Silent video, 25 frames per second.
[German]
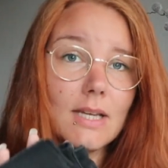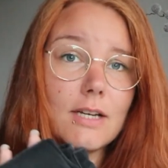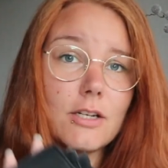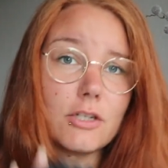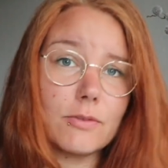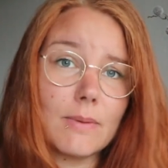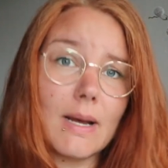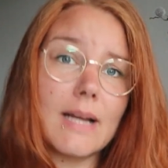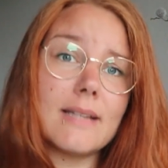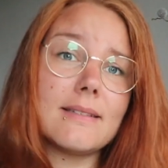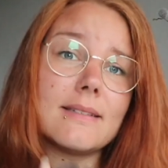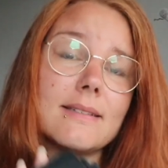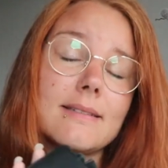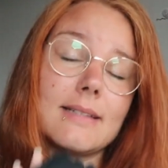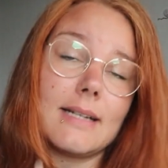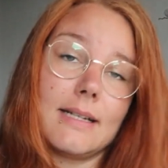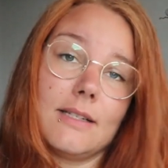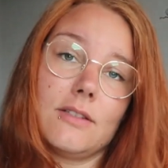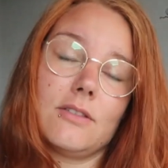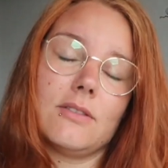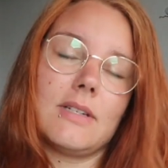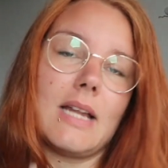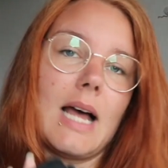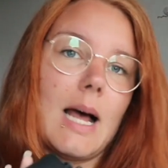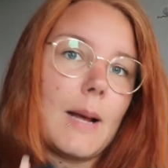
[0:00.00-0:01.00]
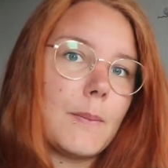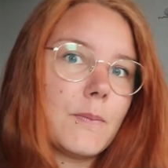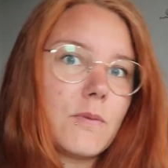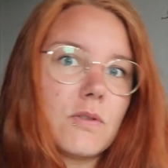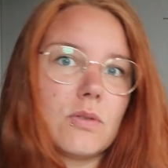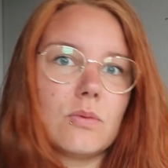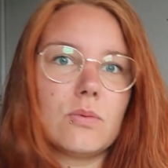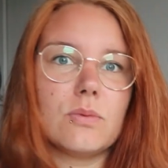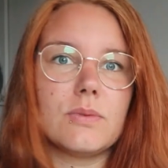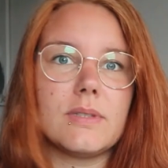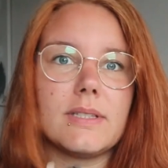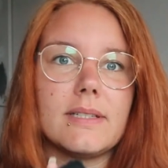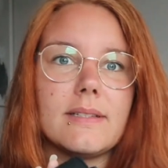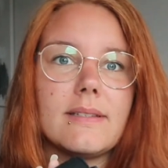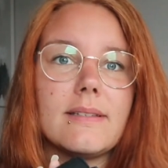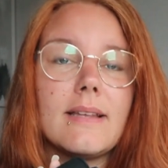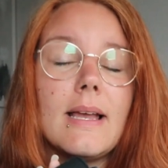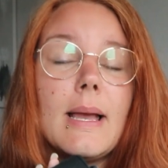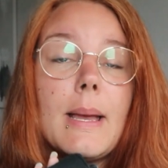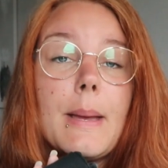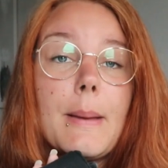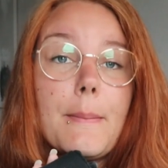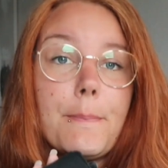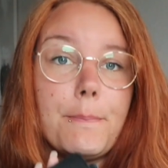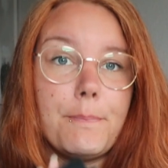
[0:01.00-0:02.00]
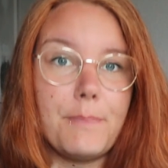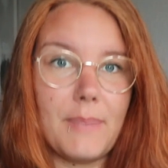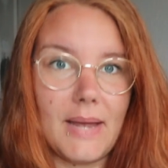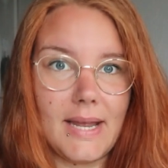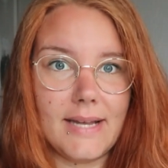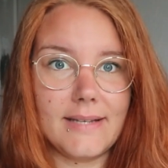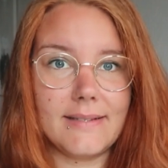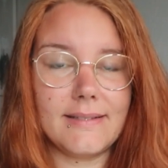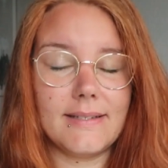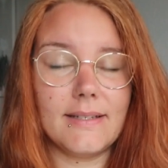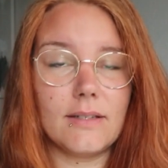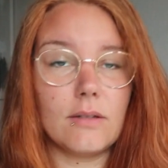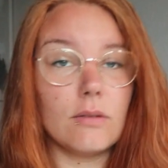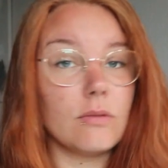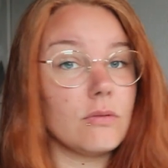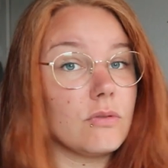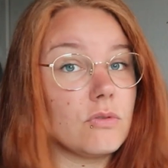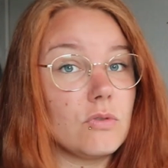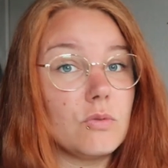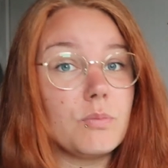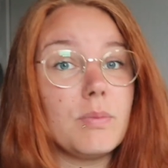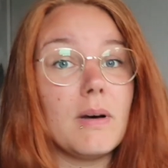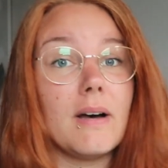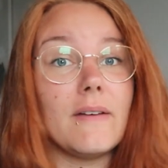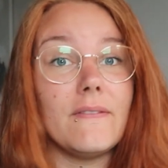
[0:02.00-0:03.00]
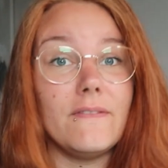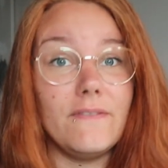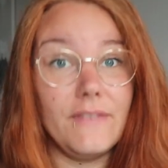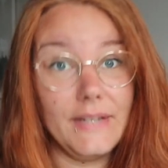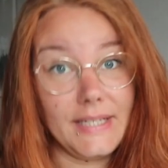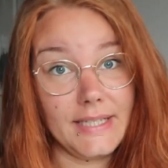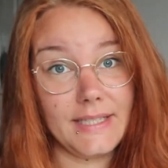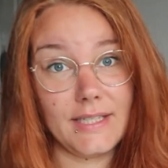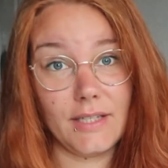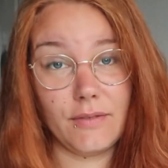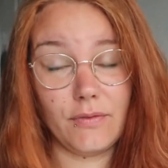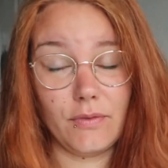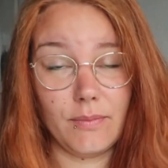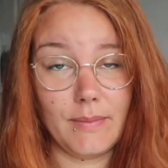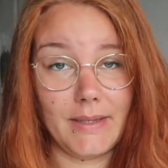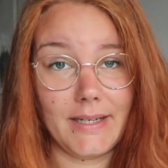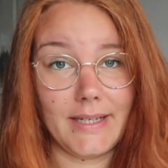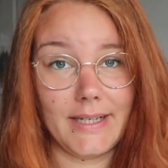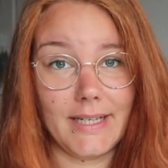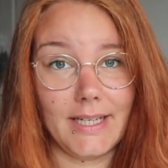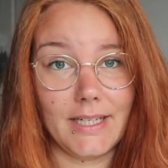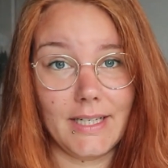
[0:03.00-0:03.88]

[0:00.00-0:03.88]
Schwarz ist also ein absolutes basic und super wichtig für meinen